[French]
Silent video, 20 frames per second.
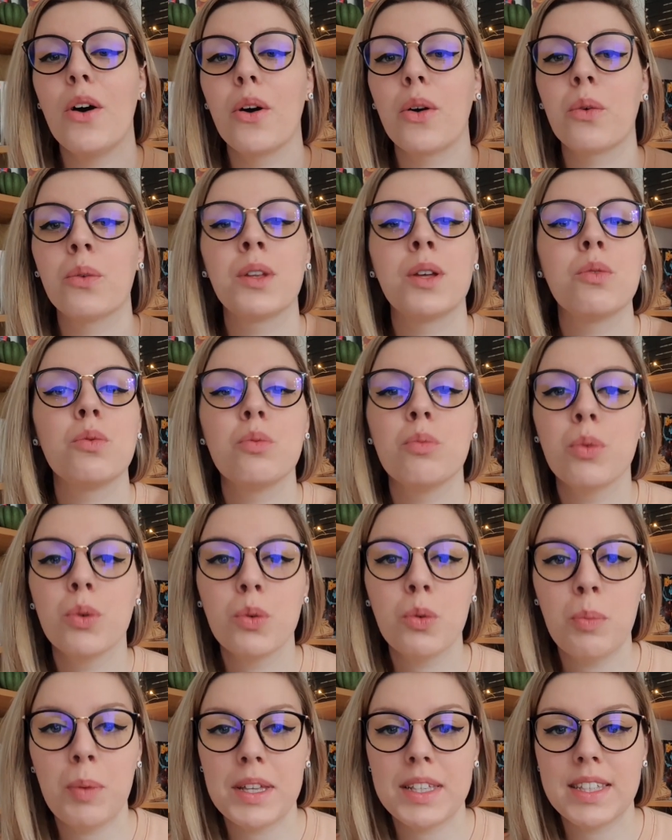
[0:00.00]
qu'on a vu
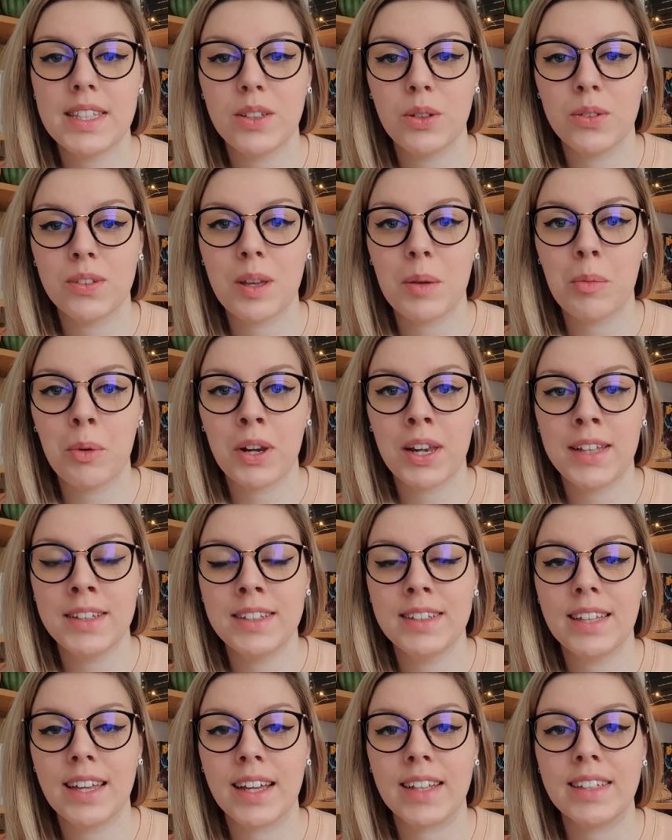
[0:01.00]
beaucoup passer, notamment
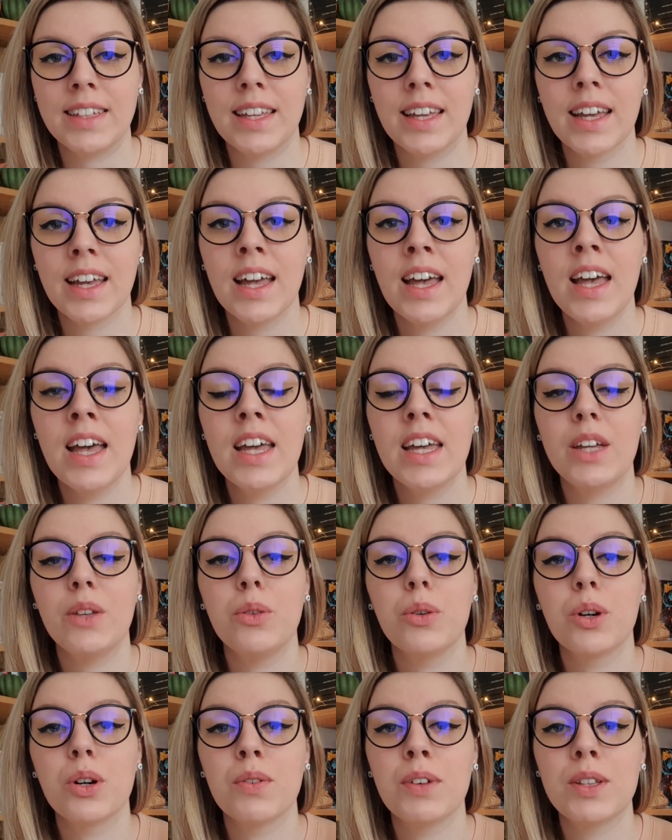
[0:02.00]
l'année dernière.
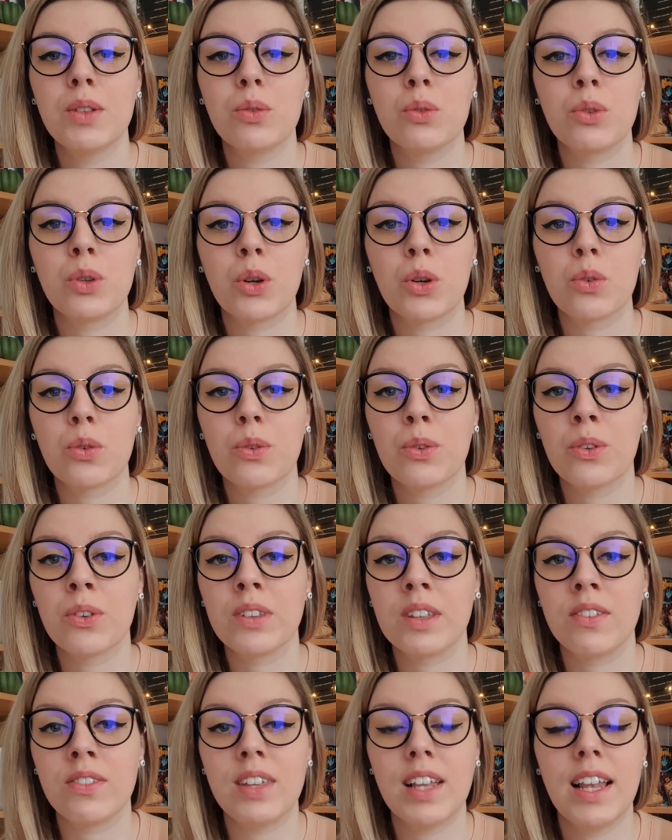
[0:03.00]
Donc en fait, on se retrouve
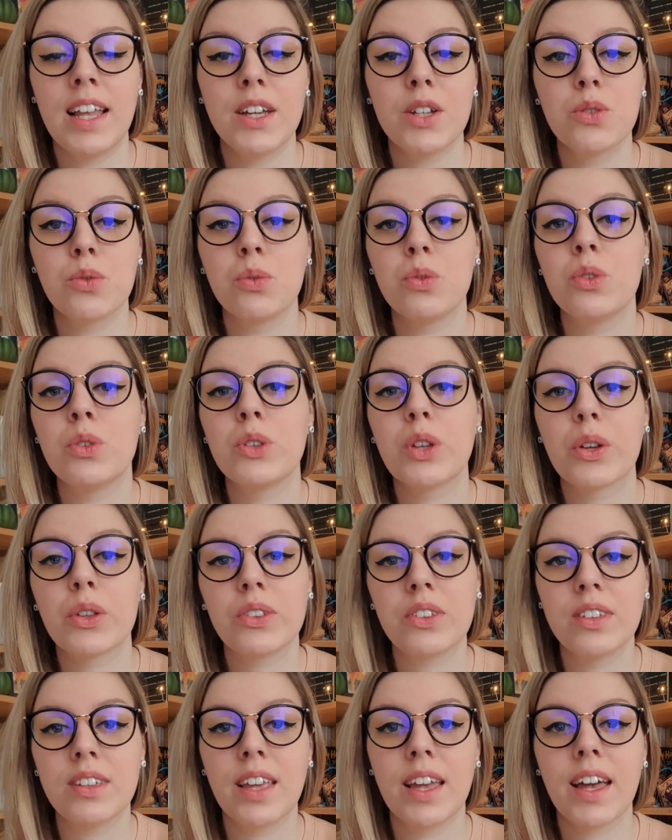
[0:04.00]
dans un village où une
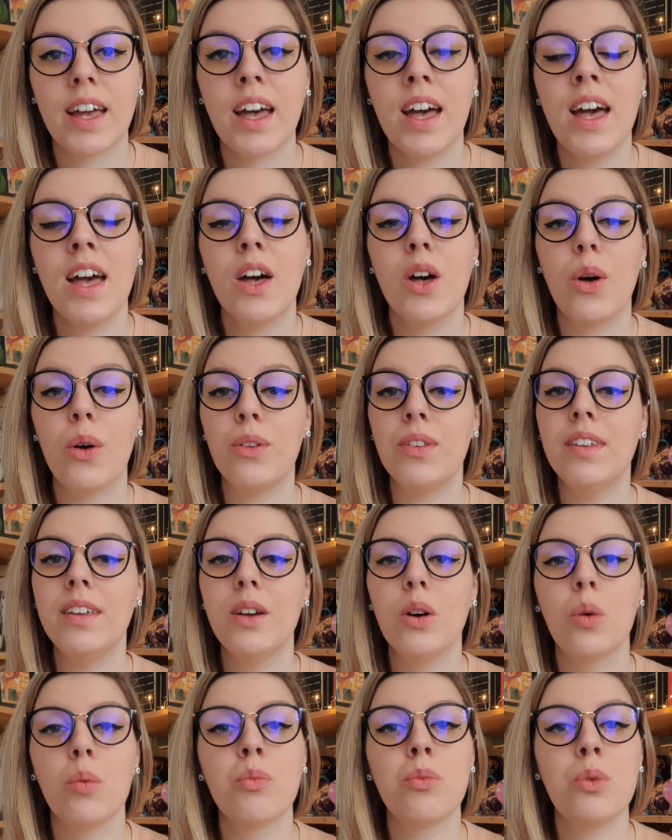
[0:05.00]
sorcière
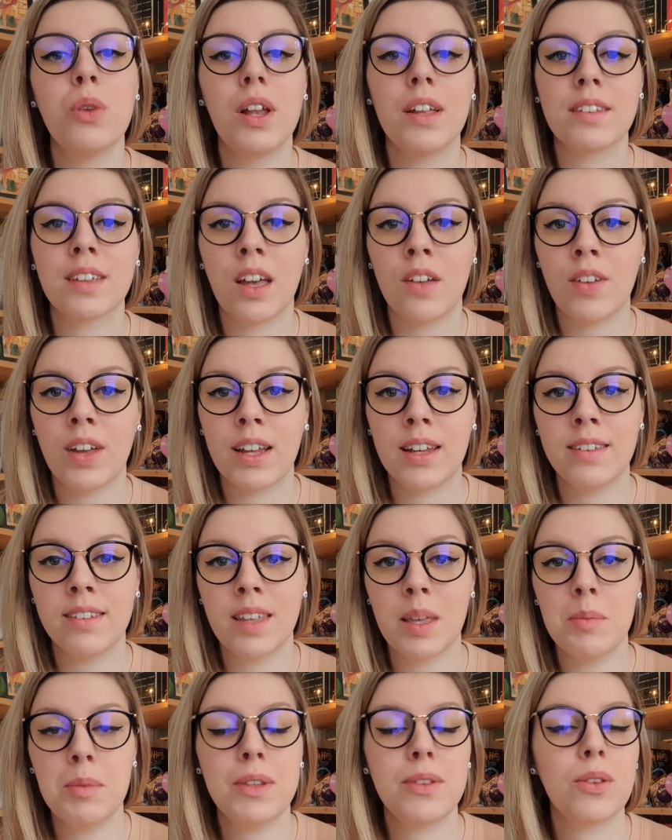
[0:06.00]
déambule à travers les
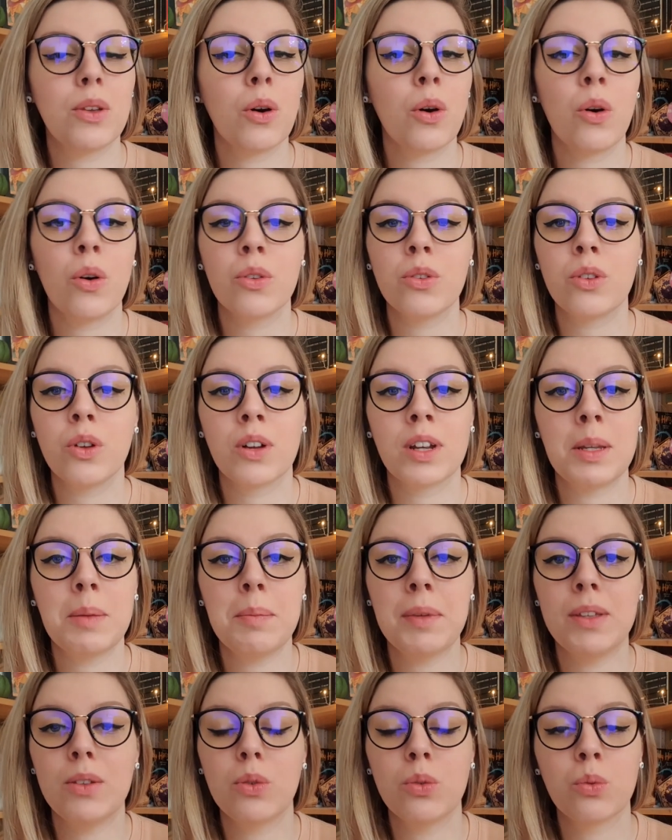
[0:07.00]
habitants, dans les
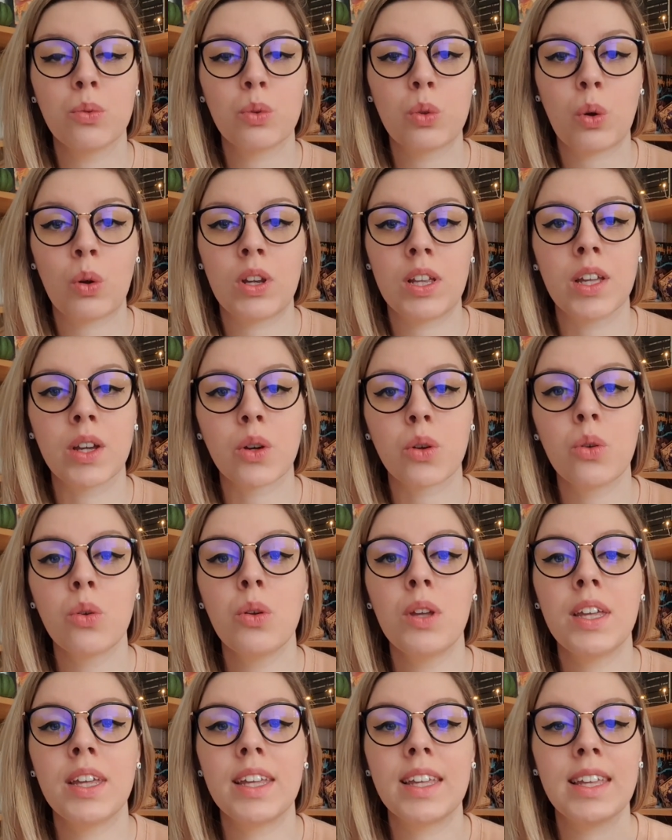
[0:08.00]
maisons, dans les rues,
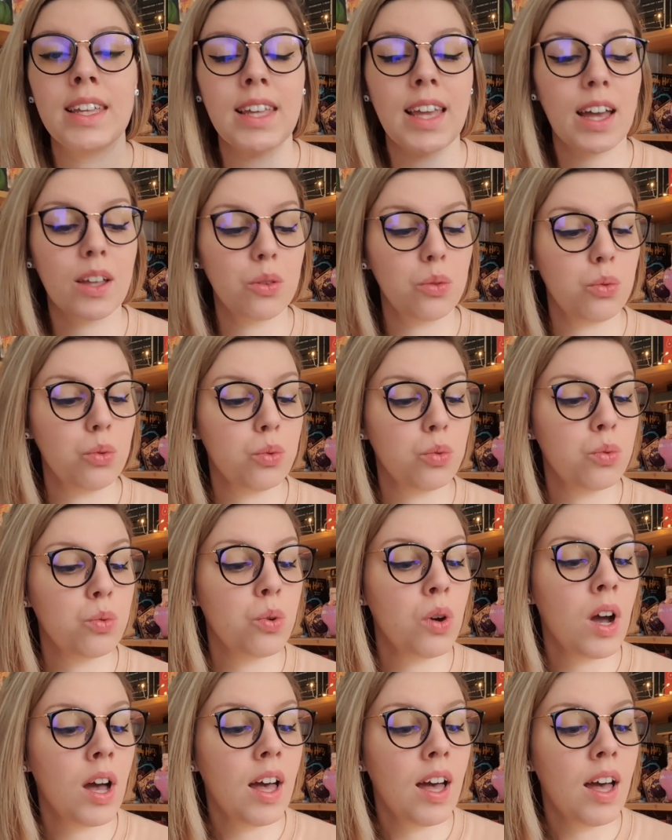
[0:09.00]
et qui a du coup